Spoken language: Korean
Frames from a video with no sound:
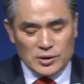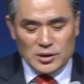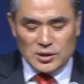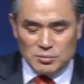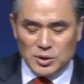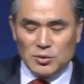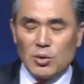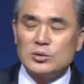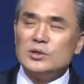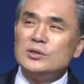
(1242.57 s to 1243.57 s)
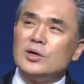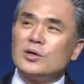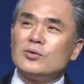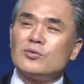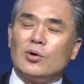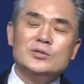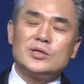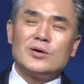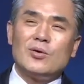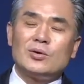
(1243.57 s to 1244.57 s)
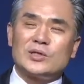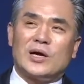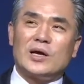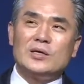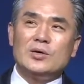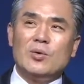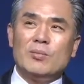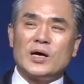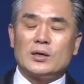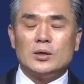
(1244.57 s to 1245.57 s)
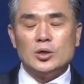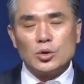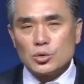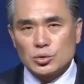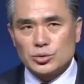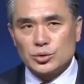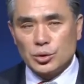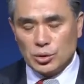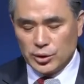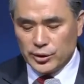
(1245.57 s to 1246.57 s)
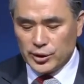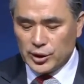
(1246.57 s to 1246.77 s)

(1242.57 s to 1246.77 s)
힘이고 능력이고 권세고 자랑이고 막 이런 거거든요.